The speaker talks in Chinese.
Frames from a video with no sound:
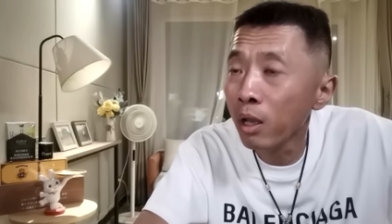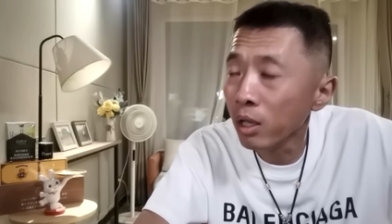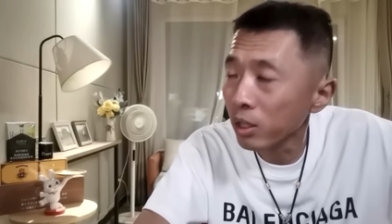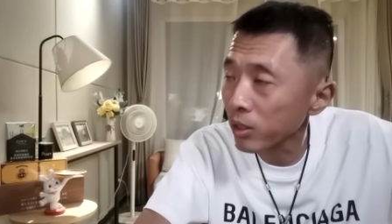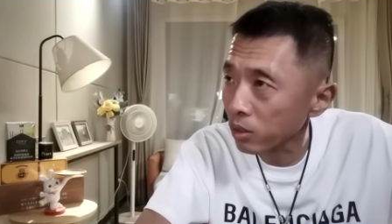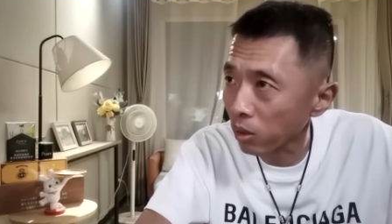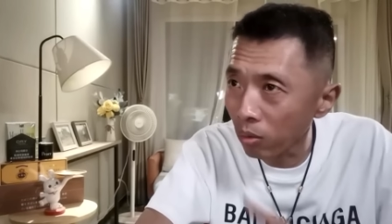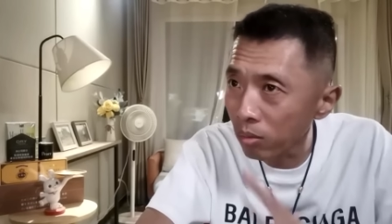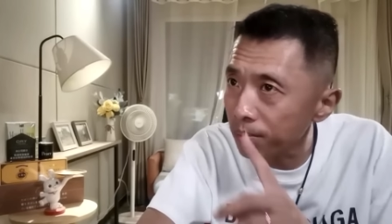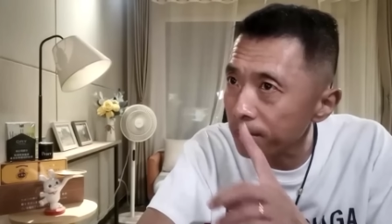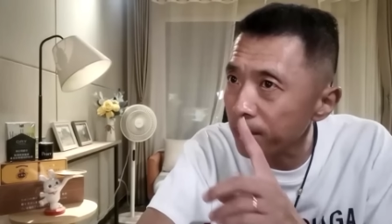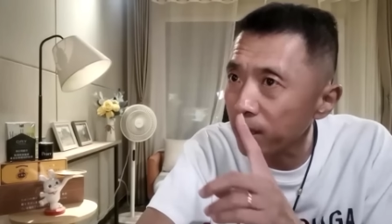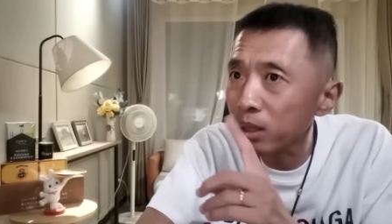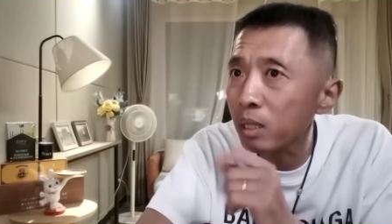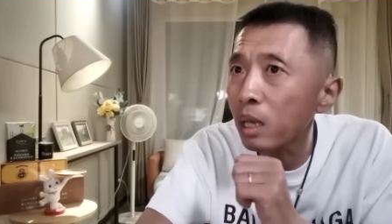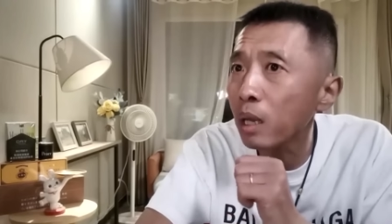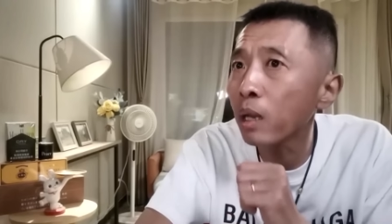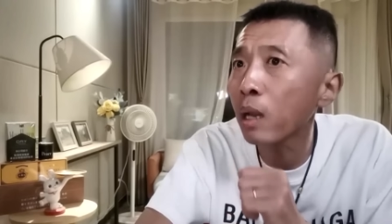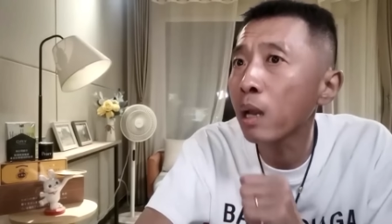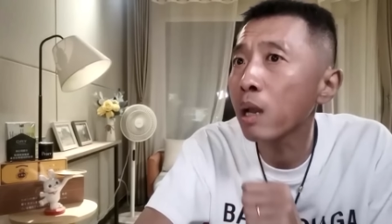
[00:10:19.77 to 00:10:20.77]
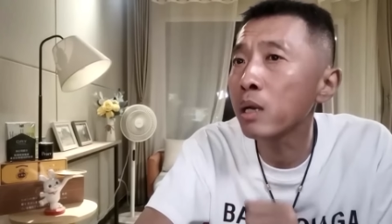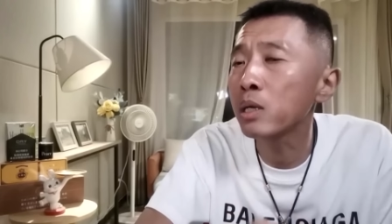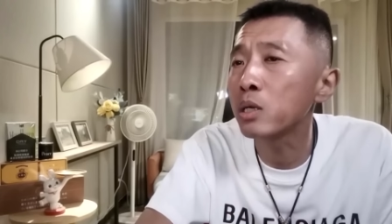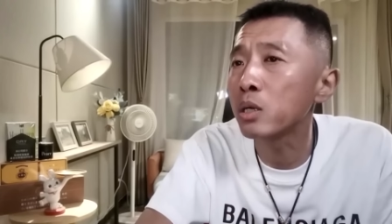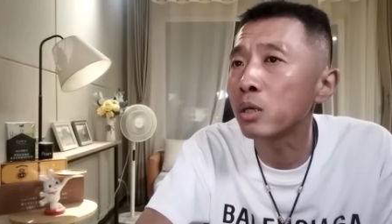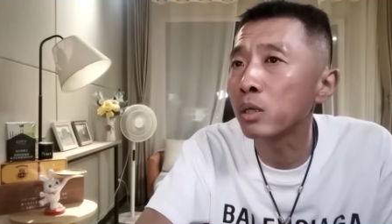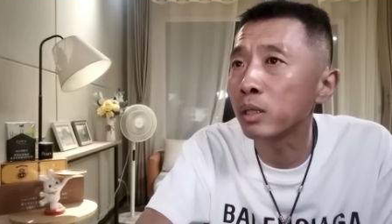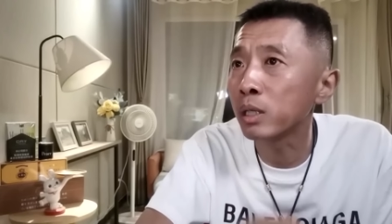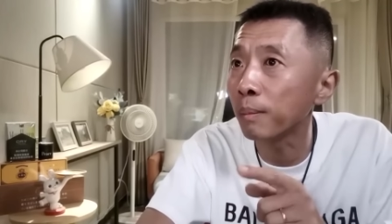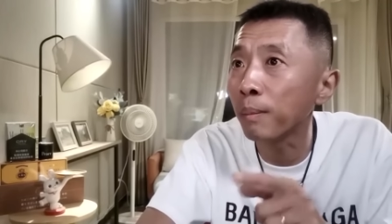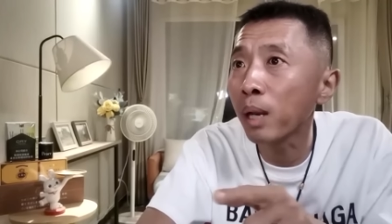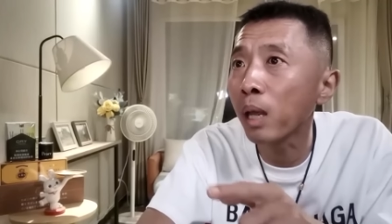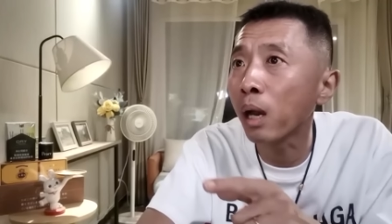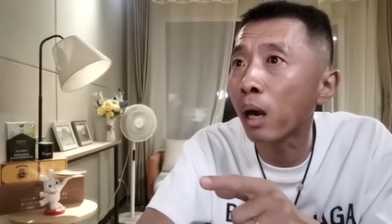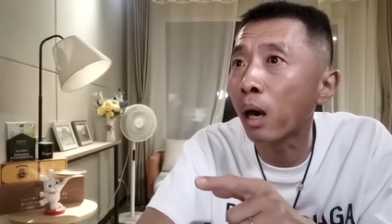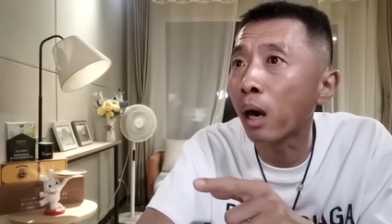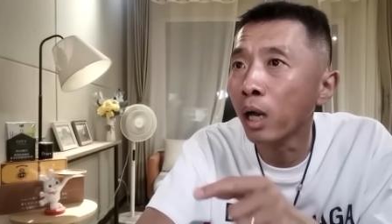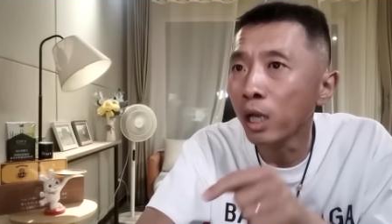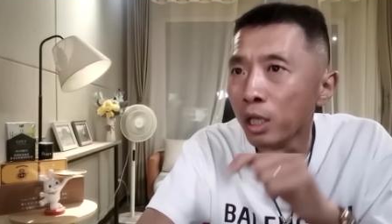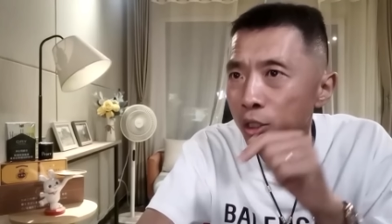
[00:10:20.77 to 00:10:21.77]
从明天开始，你们俩
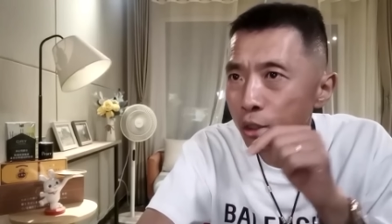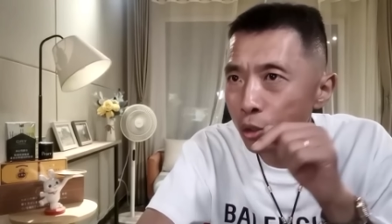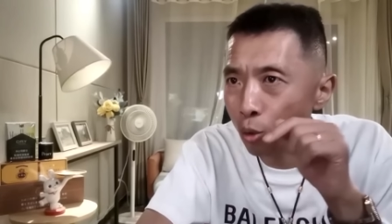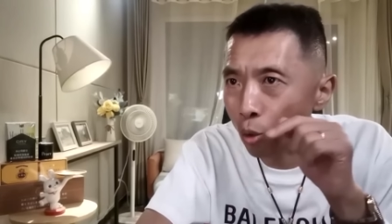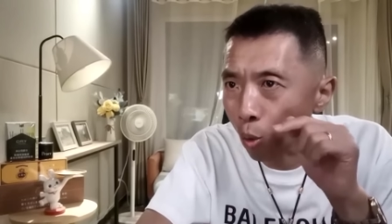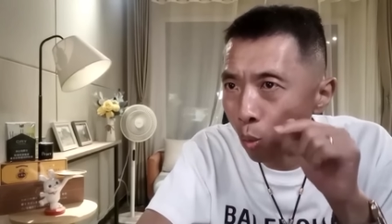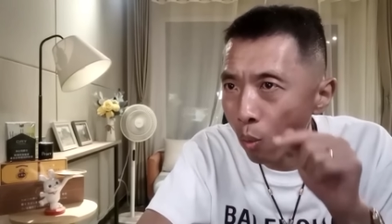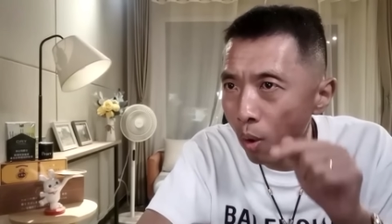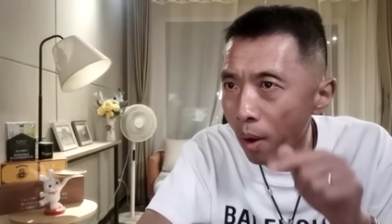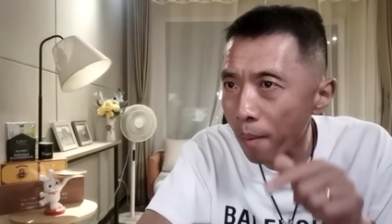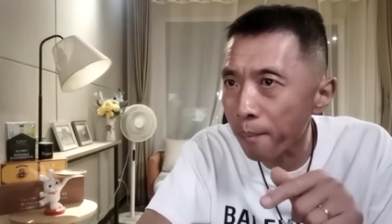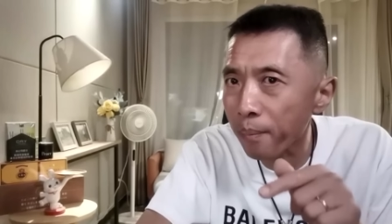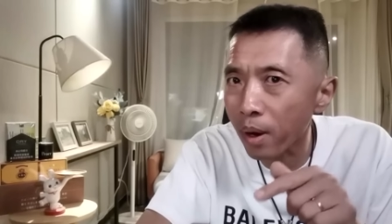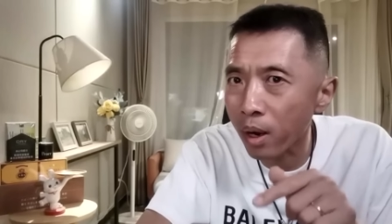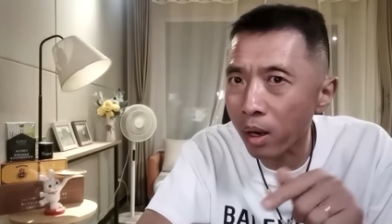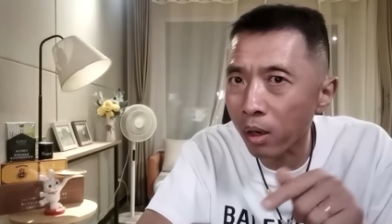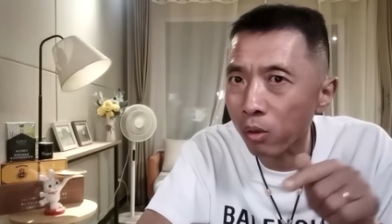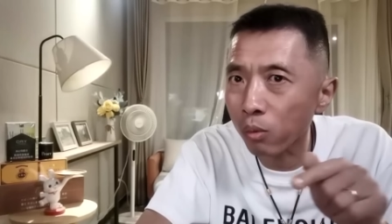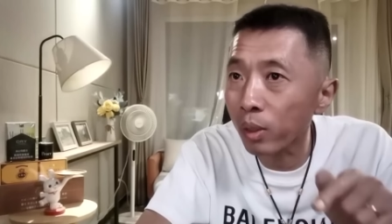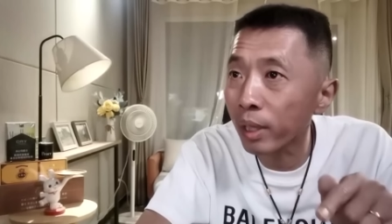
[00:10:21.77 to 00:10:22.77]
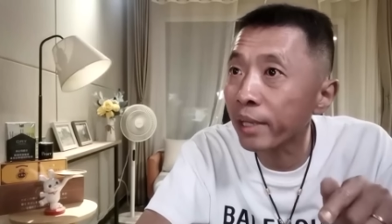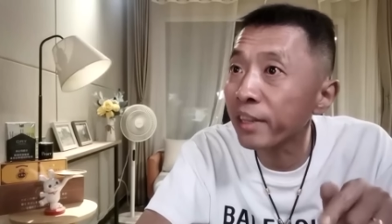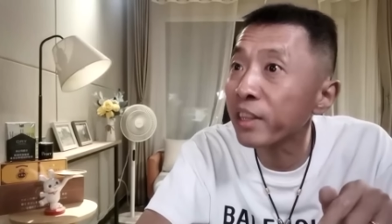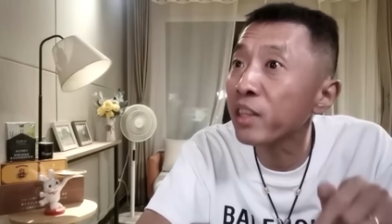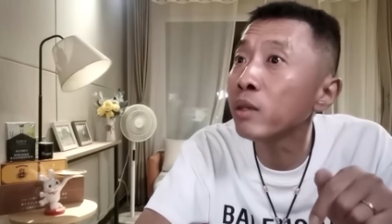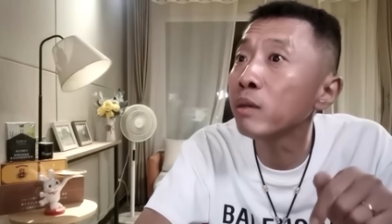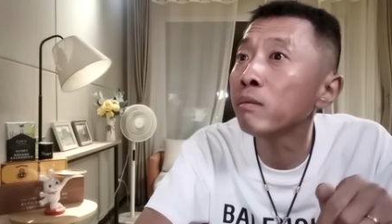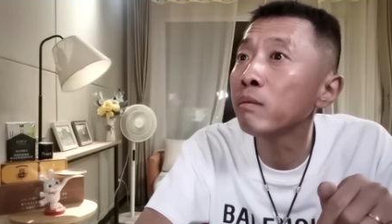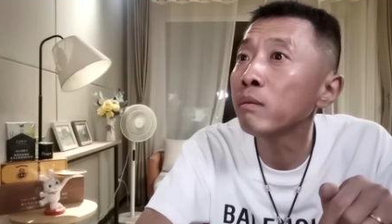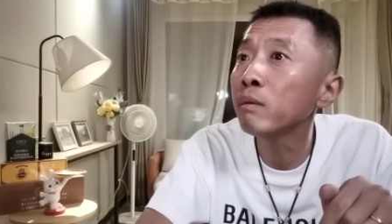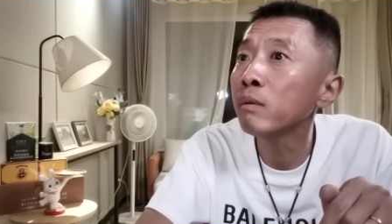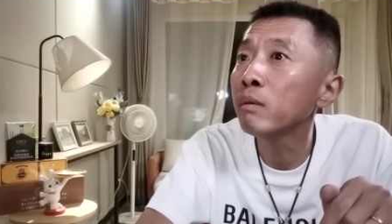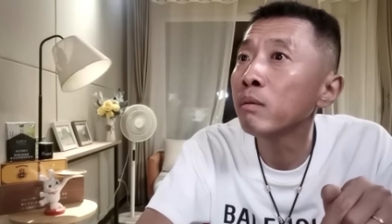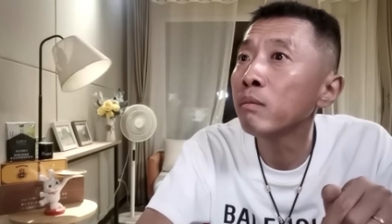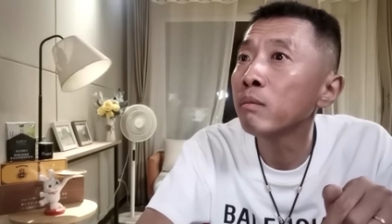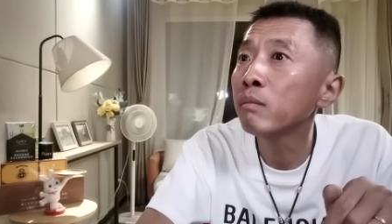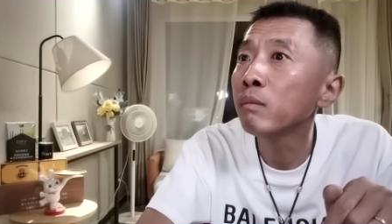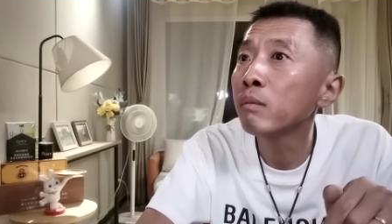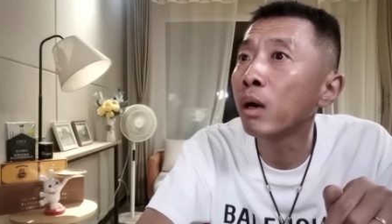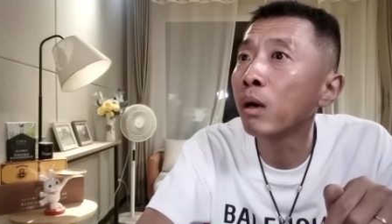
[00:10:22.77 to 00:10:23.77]
就换班过来盯，
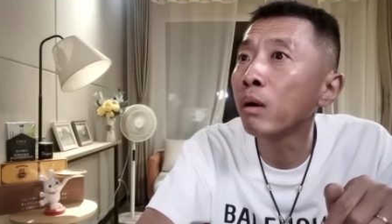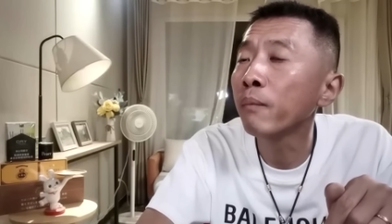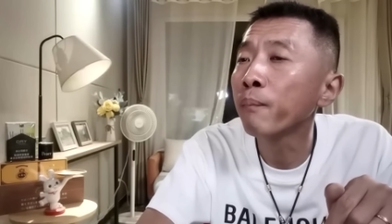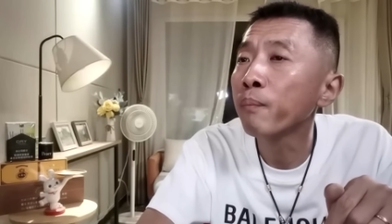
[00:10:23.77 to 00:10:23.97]
啊。